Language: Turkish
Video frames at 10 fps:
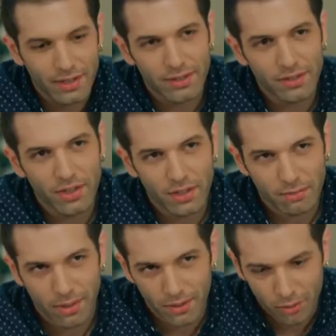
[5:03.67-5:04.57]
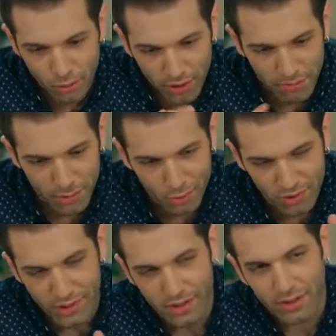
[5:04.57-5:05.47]
halledince ben orayı bir
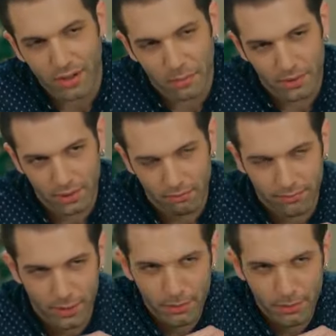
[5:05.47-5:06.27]
gün senin için kapatacağım.